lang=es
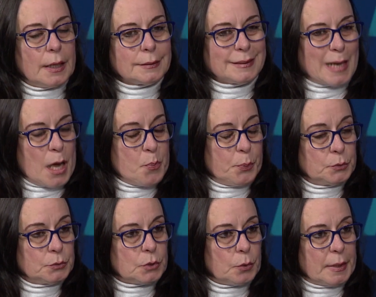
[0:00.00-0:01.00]
a
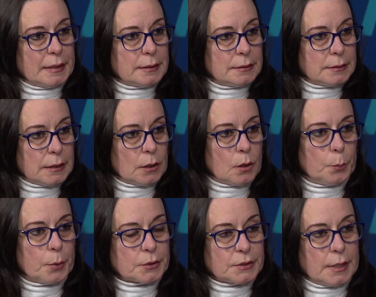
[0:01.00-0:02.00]

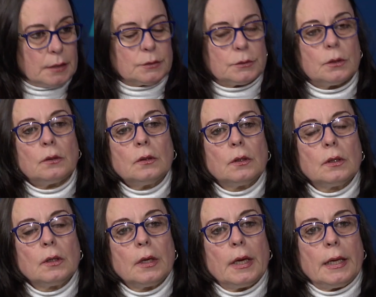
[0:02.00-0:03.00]
3.25%
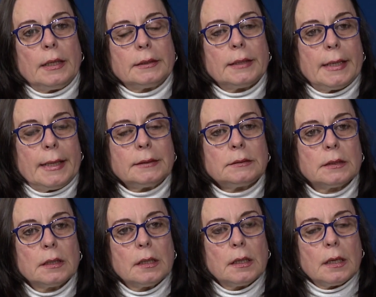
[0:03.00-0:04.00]
el interés,
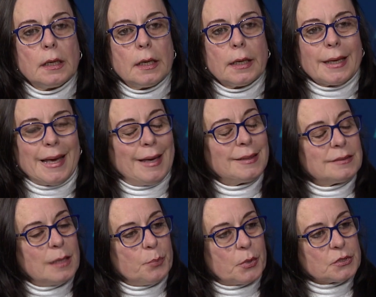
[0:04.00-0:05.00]
que es
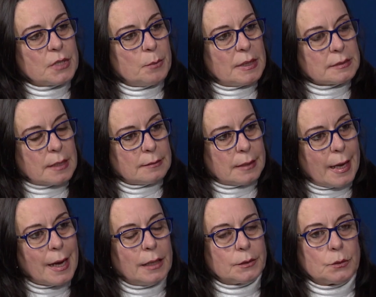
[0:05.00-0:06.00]
de por sí bastante
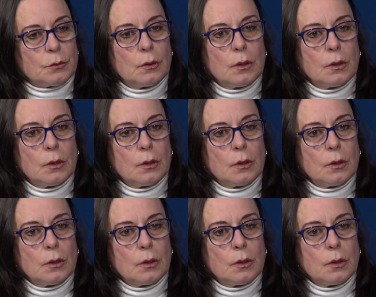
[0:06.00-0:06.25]
alto.